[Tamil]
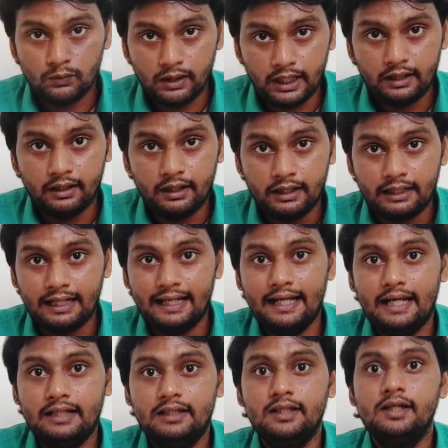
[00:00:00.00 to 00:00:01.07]
தூதரகங்கள்
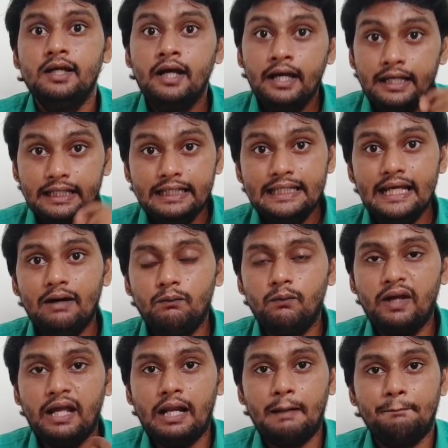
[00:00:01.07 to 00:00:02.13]
கிடையாது
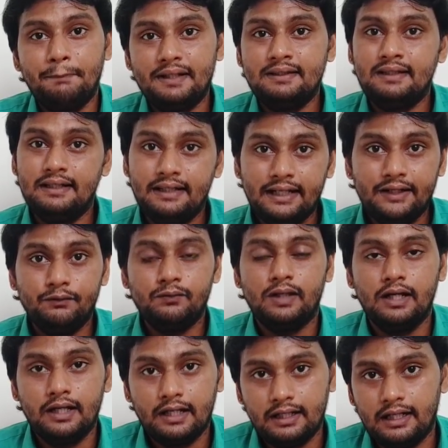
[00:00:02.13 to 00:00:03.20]
இந்தியாவுடைய ரெப்ரசன்டேட்டிவ்ஸ்
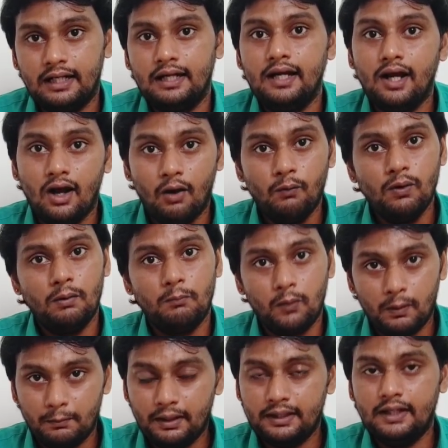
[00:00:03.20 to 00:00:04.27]
அங்க இருக்காங்க அவங்க
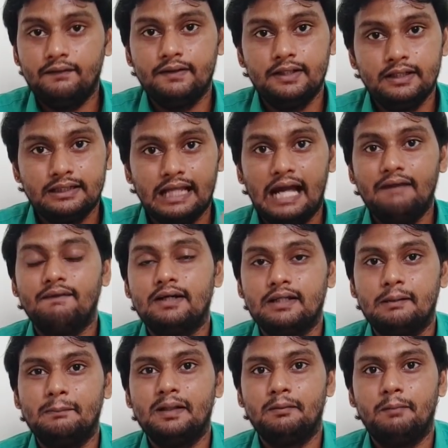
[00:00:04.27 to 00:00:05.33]
மூலமா தான் வந்து தாய்வான்
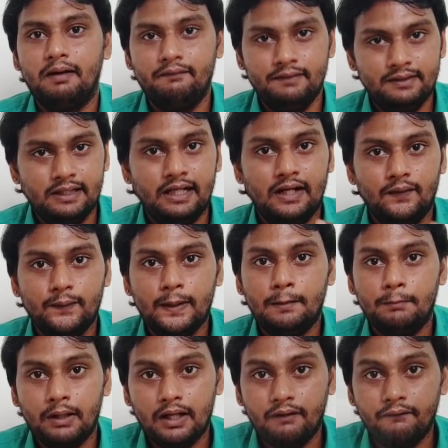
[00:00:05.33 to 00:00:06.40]
சம்பந்தமான விஷயங்களை வந்து நம்ம